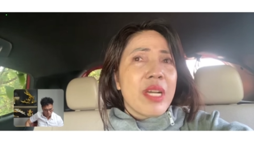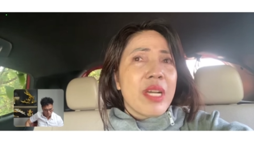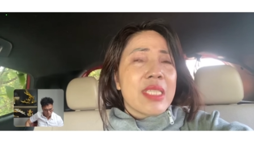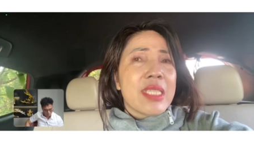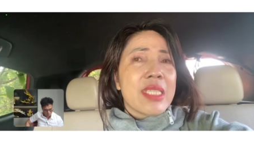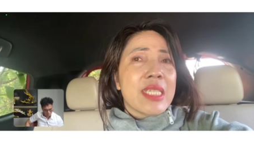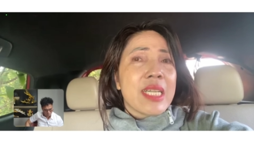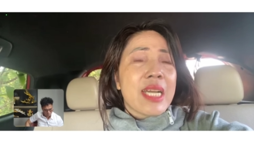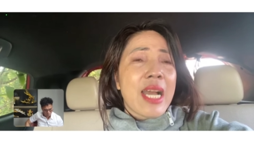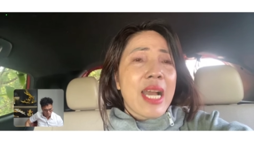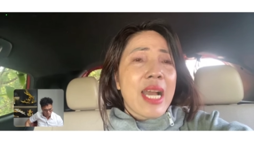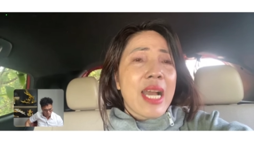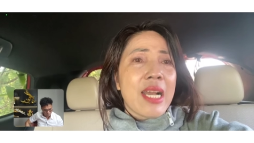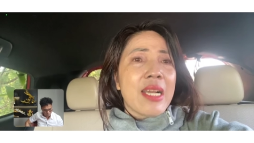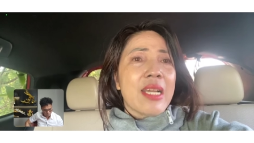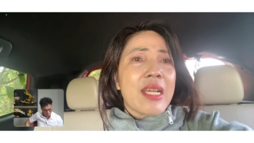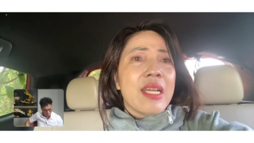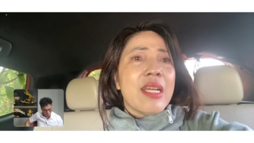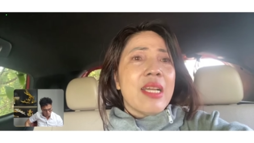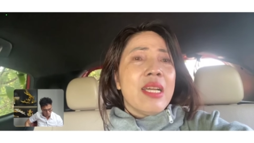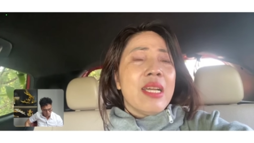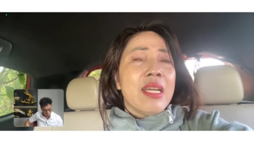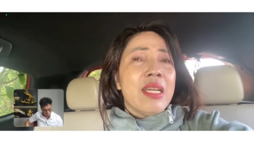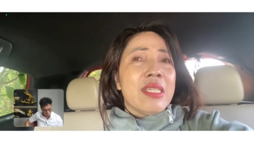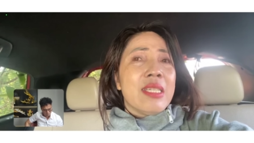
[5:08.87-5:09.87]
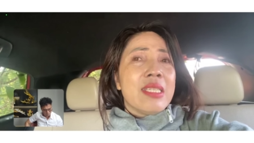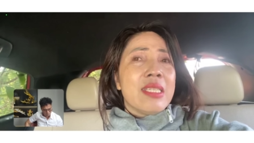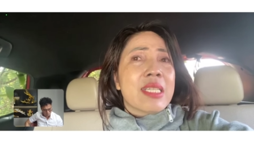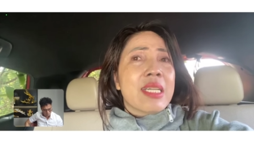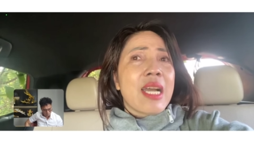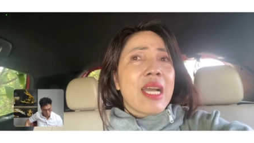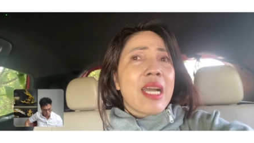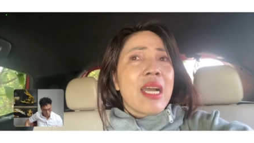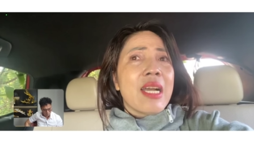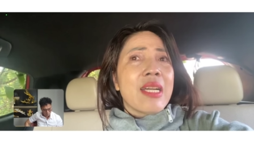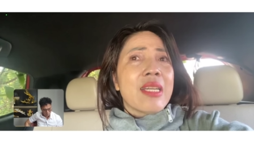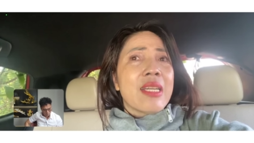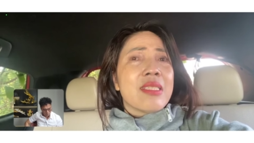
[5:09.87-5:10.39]
và chị khang ừ chị
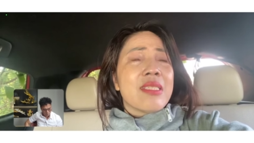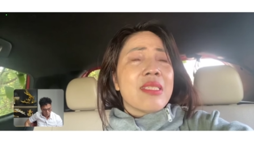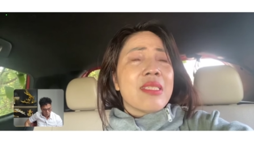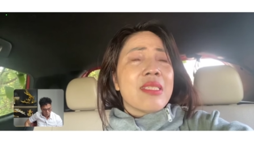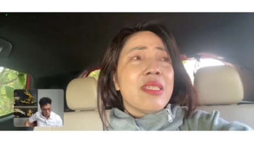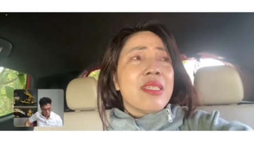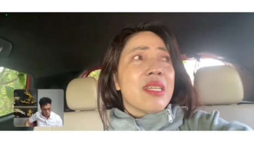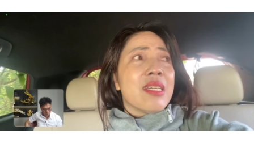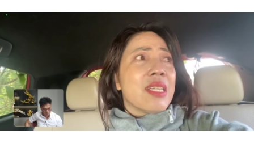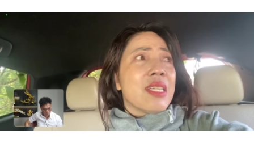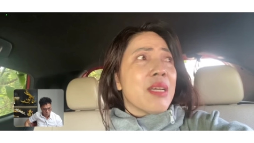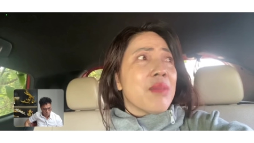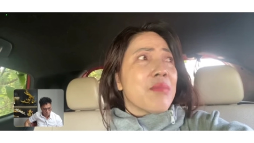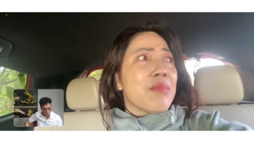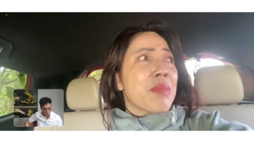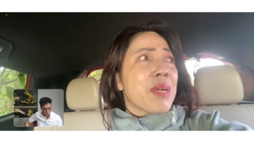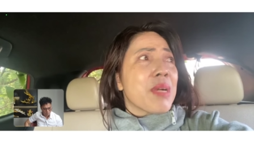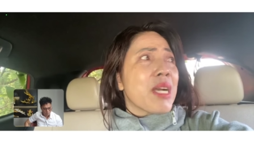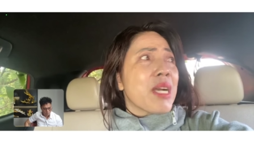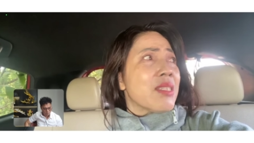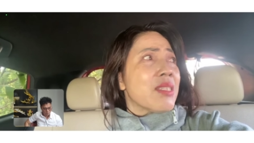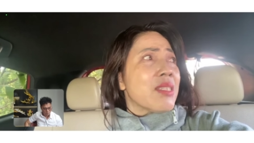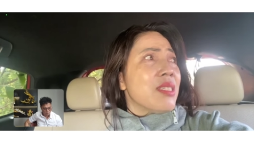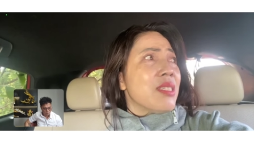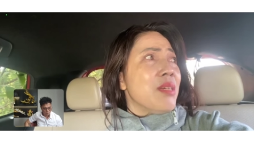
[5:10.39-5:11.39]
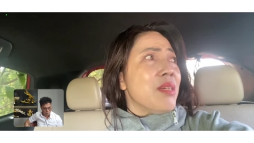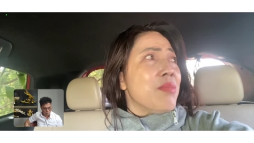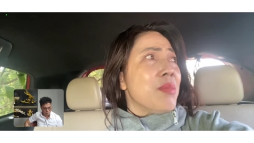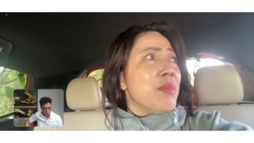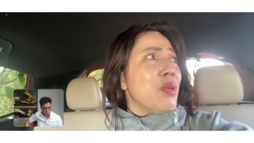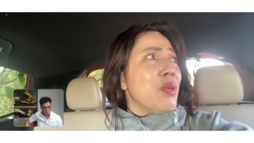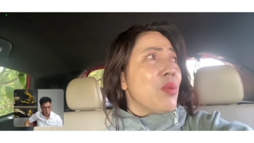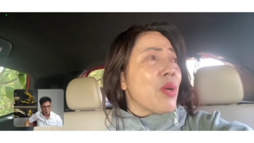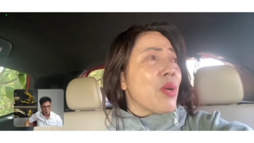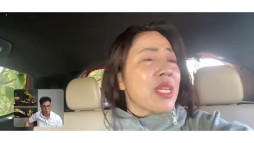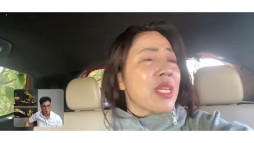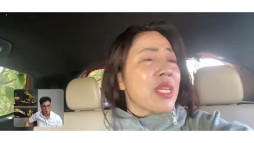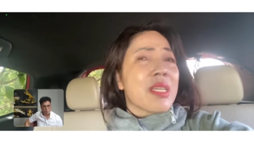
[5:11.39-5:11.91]
Khang ngày xưa là làm ca sĩ ở
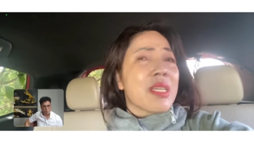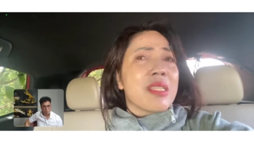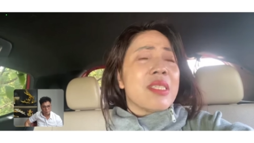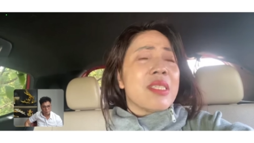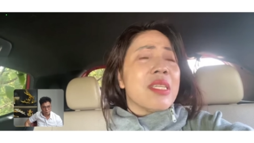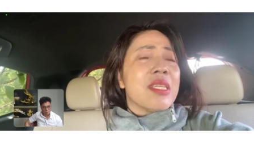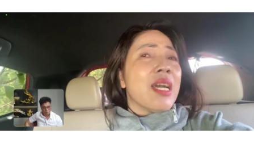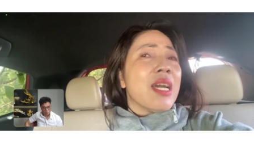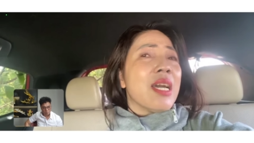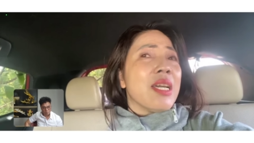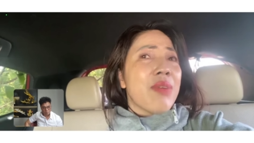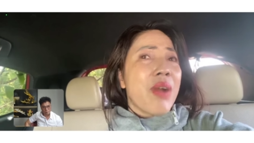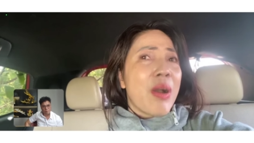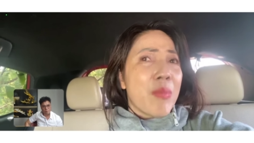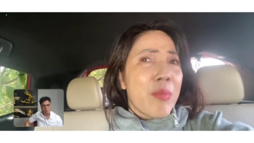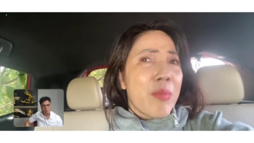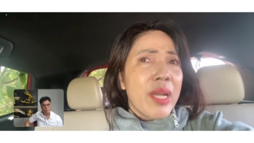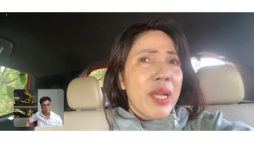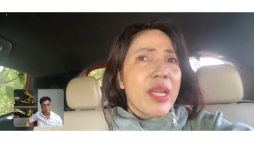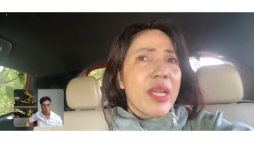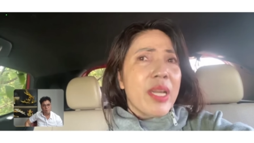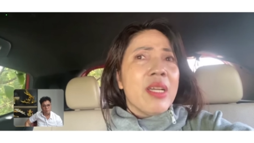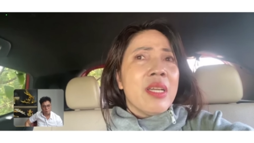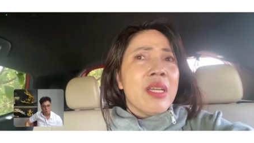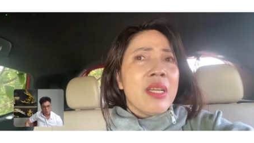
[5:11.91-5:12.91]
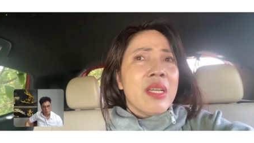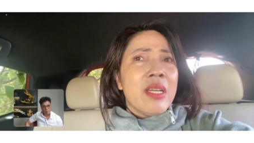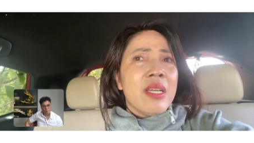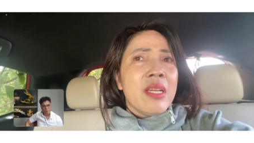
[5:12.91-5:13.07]
bên đoàn kịch rỉa Hải Phòng ấy